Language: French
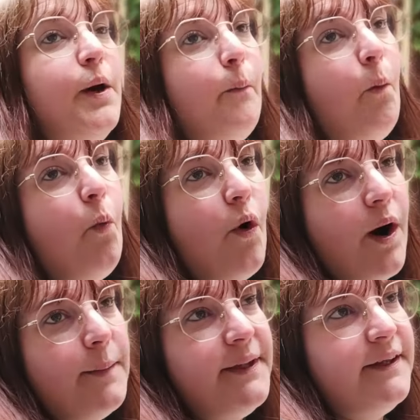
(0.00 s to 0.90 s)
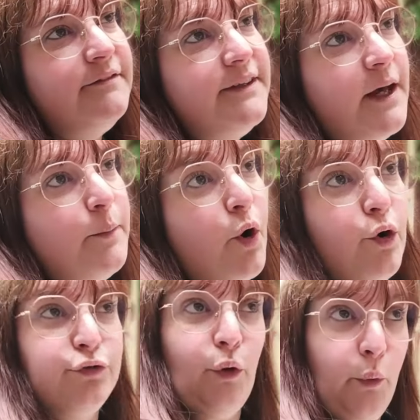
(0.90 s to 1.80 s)
Moi, bien évidemment,
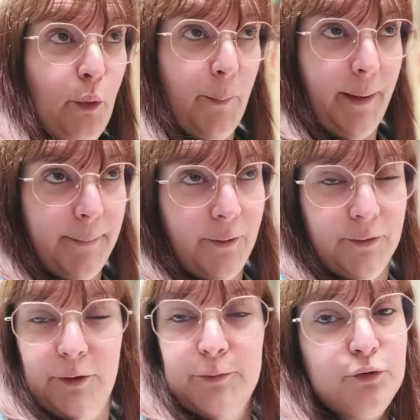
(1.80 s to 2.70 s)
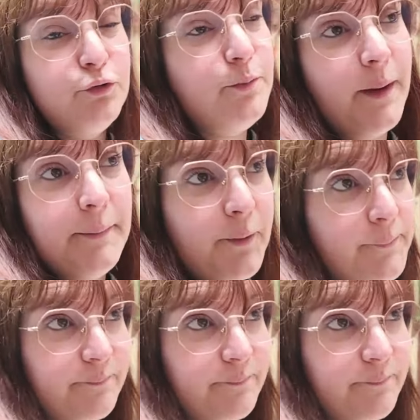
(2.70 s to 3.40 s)
en tant que maman, comme toute maman,